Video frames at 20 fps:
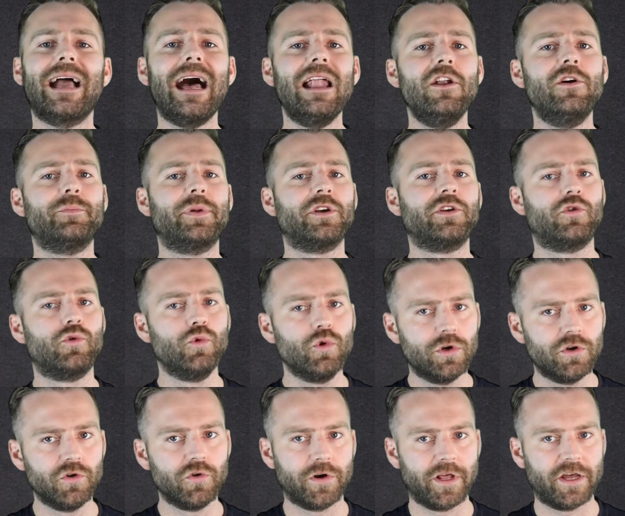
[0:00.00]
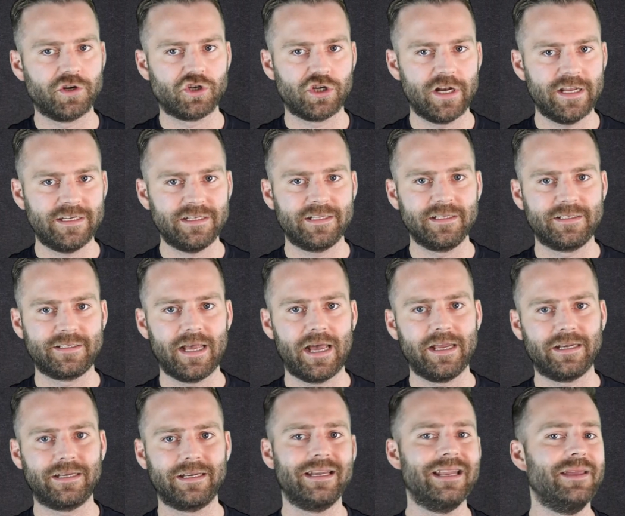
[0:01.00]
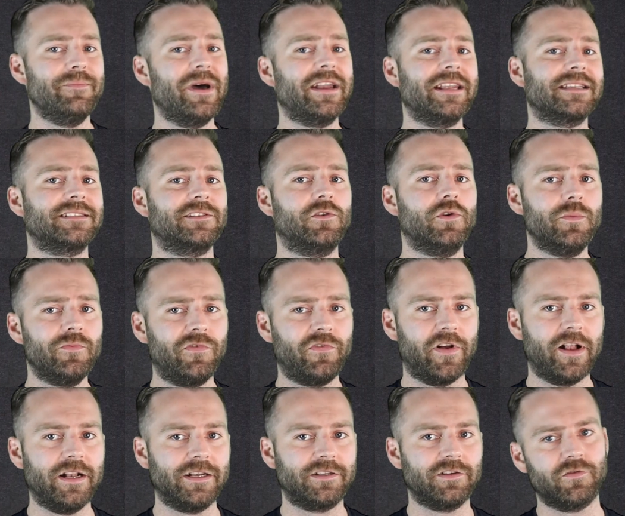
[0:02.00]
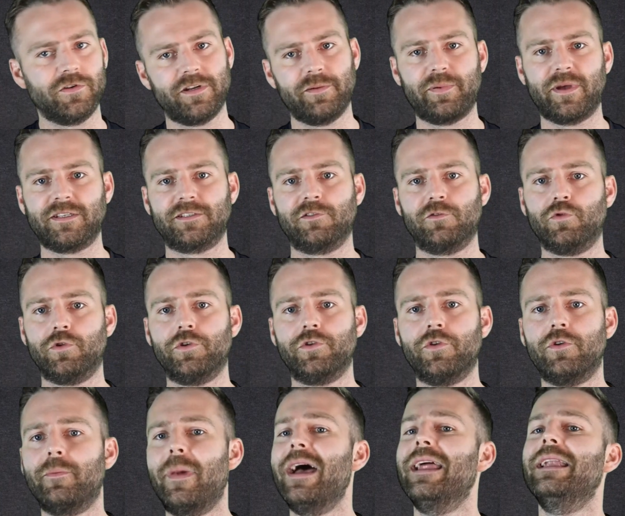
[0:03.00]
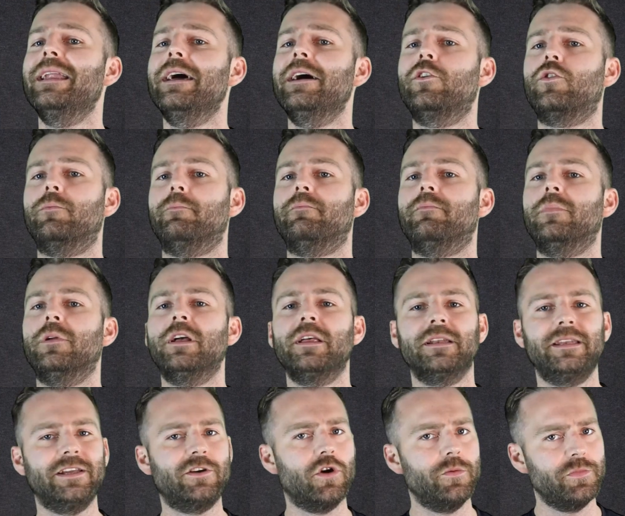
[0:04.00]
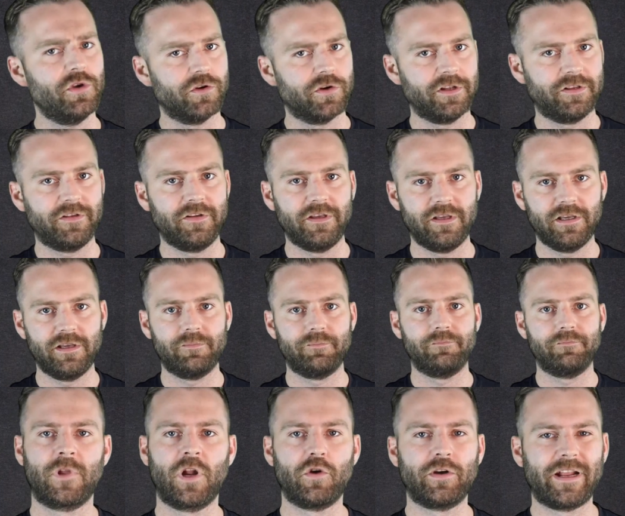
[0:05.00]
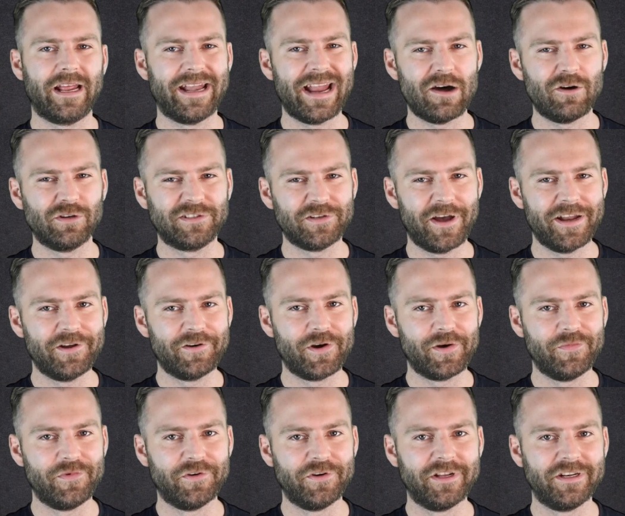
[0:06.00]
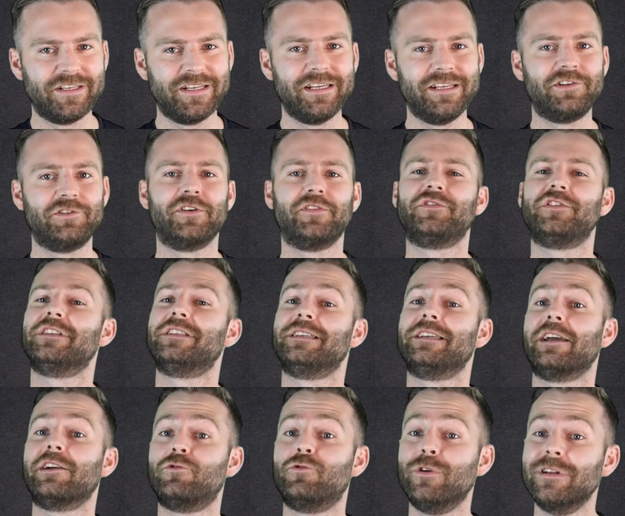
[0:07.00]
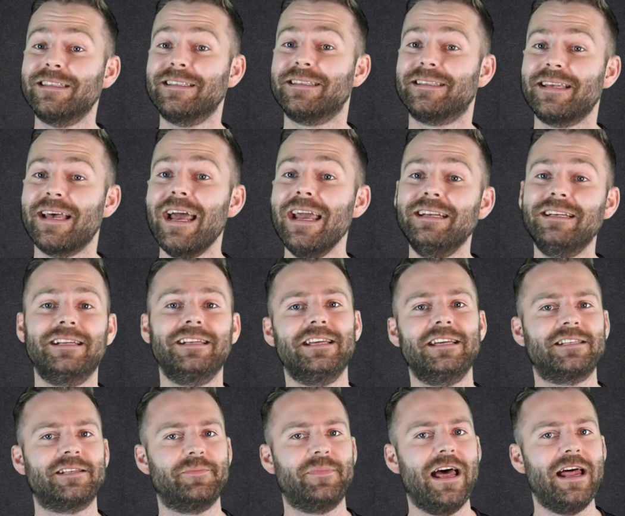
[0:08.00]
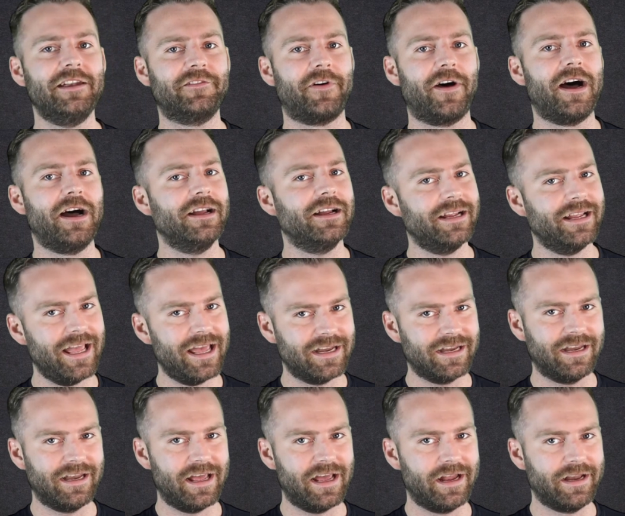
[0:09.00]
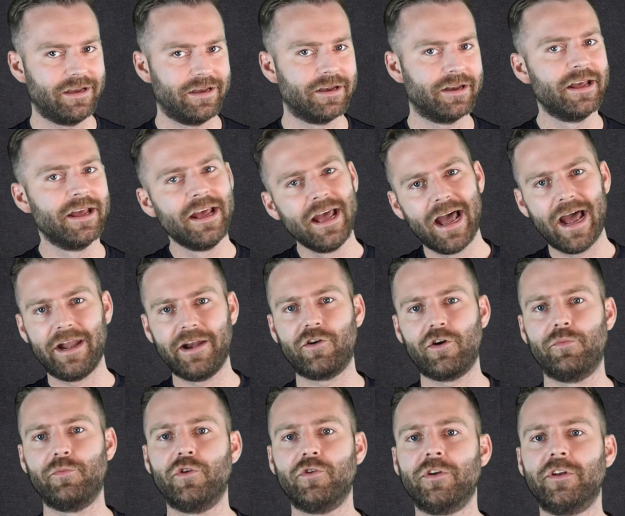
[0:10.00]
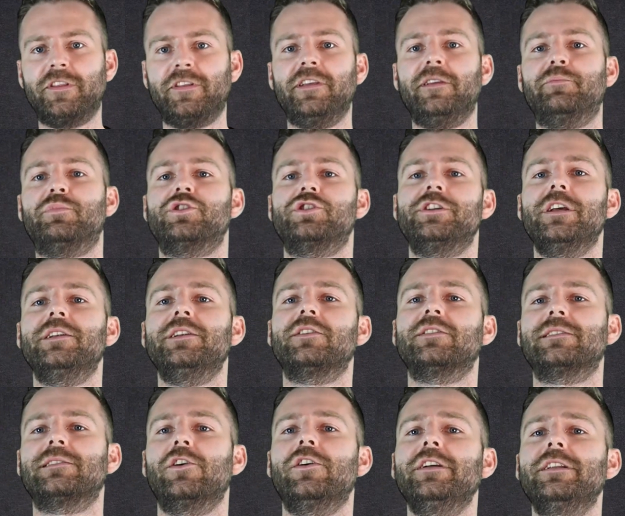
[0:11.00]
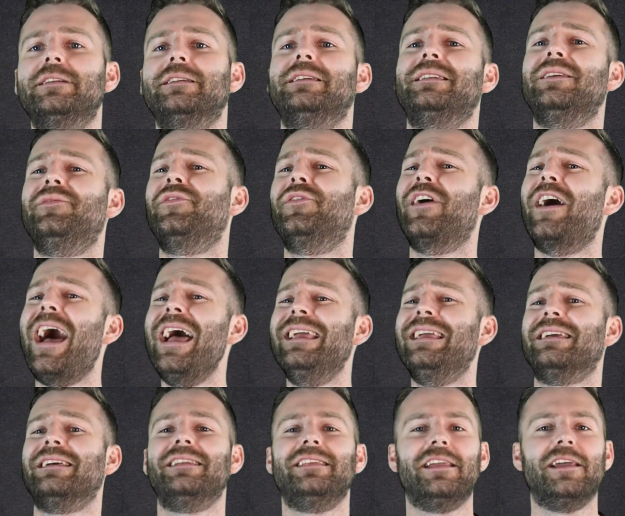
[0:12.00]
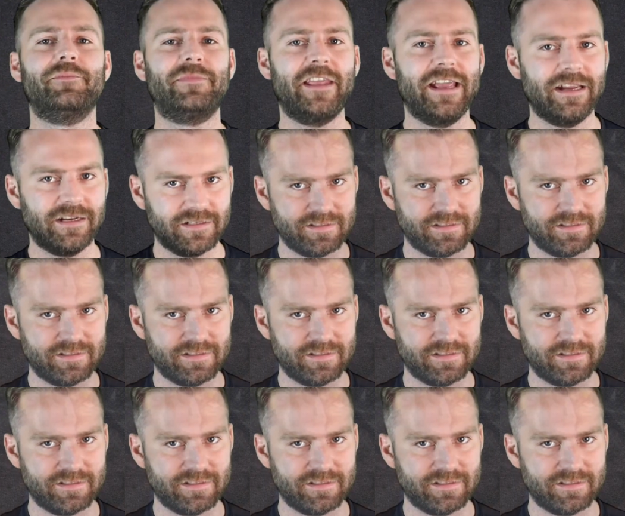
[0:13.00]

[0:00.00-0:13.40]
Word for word: ob in guten oder in schlechten Zeiten, immer das Umfeld und die Personen um einen herum, die Community eben. Und genauso eine Community durfte ich in der kurzen Zeit, in der ich im Land war, kennenlernen. Eine Community bestehend aus Leuten, die frei in ihrem Denken